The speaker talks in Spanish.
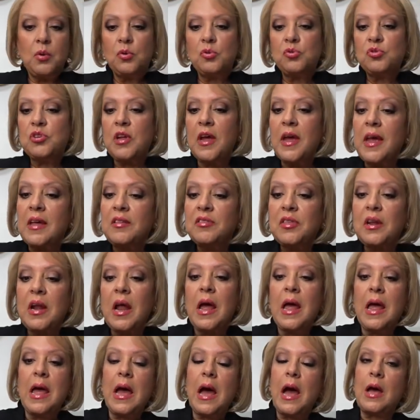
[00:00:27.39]
Usted
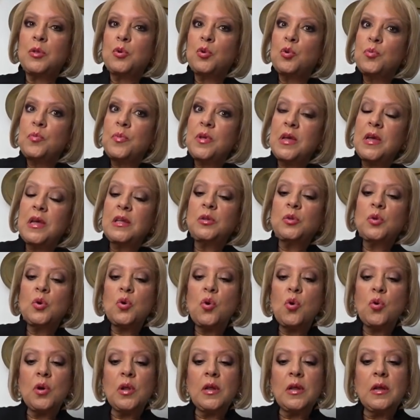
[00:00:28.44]
entra a durmiendo
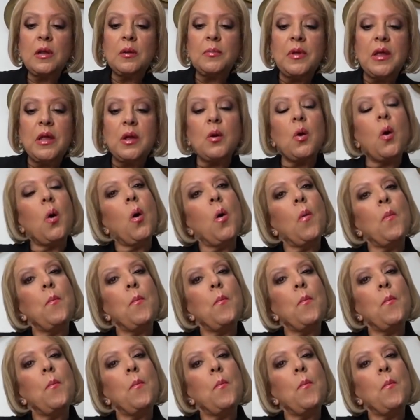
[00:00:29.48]
el